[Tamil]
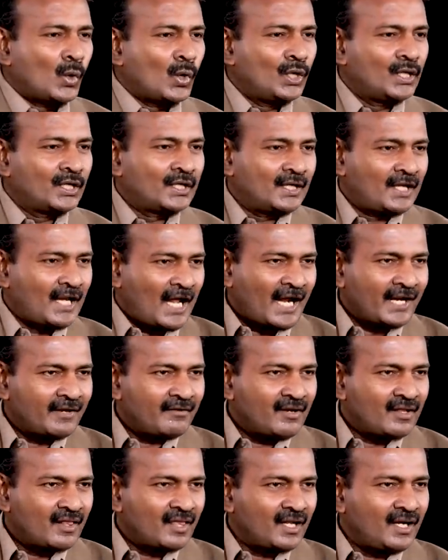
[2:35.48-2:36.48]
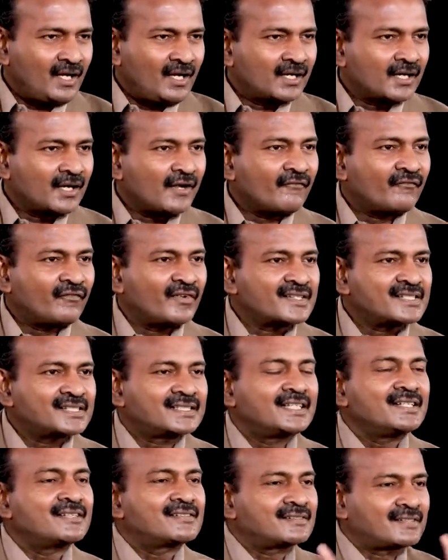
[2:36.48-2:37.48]
உங்களுக்கு லாங்குவேஜ் தெரியலன்னா
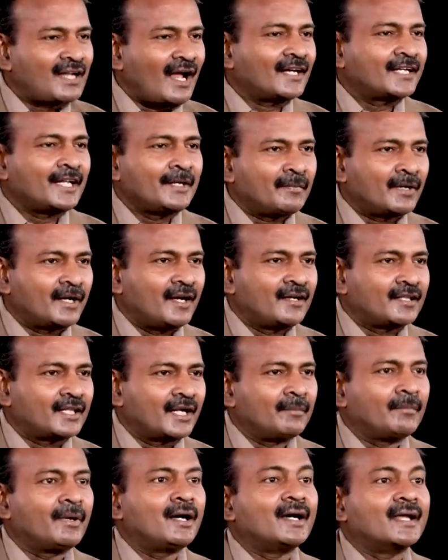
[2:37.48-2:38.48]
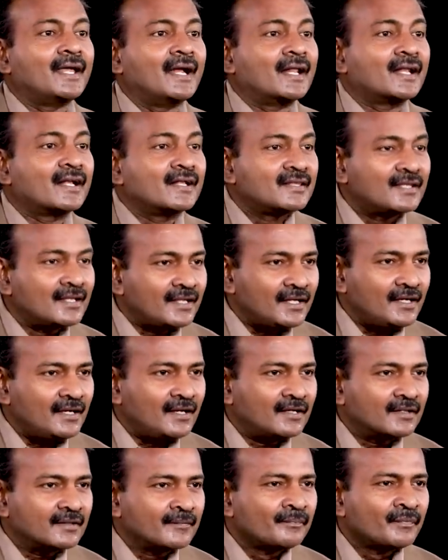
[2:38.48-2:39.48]
ஃபஸ்ட்டு ஸ்டார்டிங் பண்ணனு தெரியுமா எனக்கு
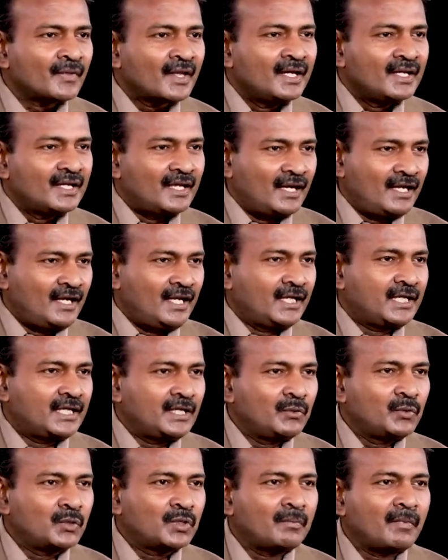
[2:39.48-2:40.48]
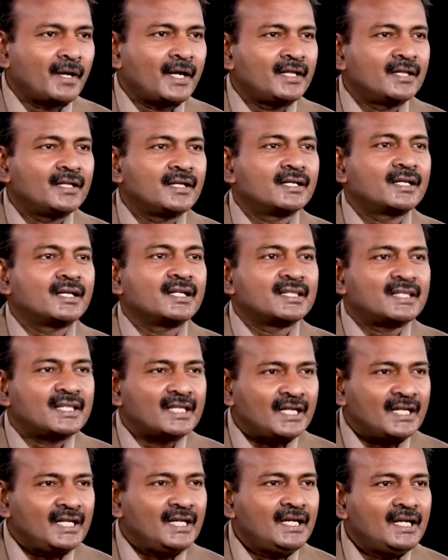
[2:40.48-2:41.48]
தெரியல என்னைக்கு ஒரு மனிதனுக்கு
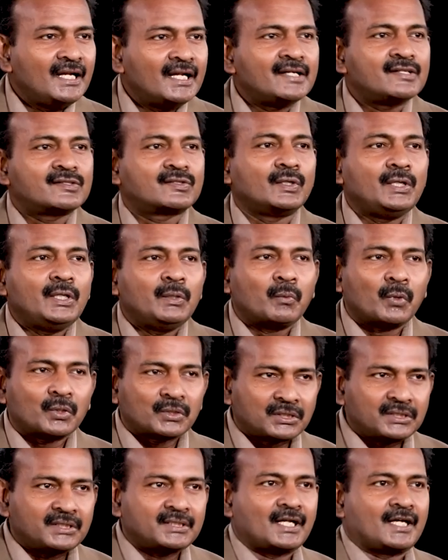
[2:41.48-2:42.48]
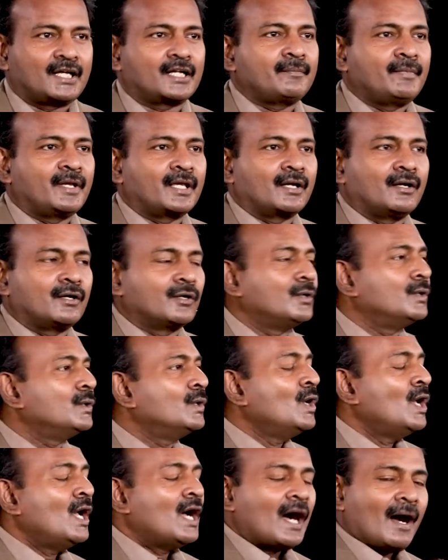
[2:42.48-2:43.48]
தெரியலன்னு சொல்லி ஒத்துக்கிட்டு ஆரம்பிக்கிறானோ
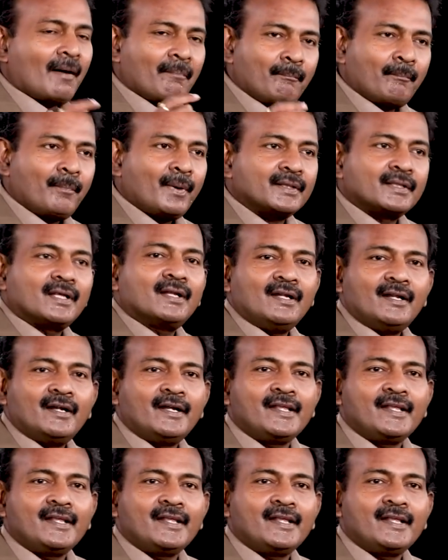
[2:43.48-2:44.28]
அப்போ தான்